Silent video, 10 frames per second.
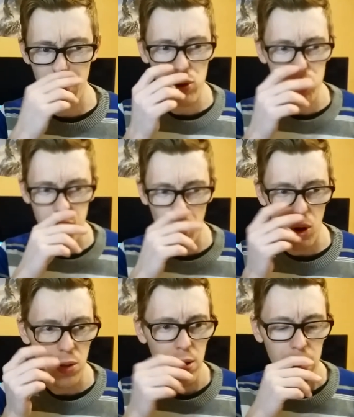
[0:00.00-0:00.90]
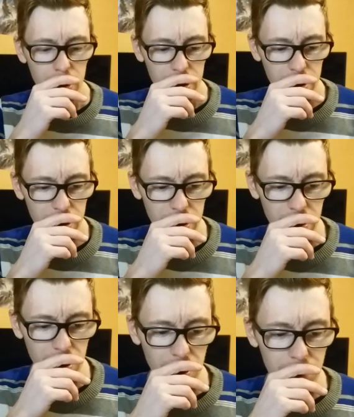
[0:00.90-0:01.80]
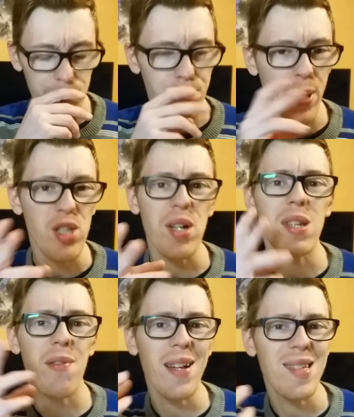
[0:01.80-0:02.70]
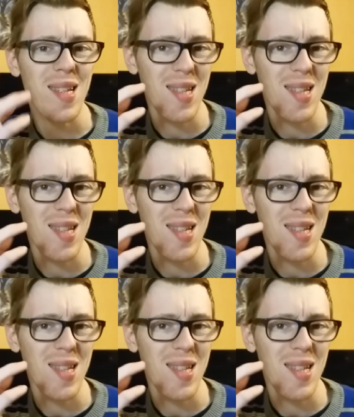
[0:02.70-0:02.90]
molto... Eh, per certi versi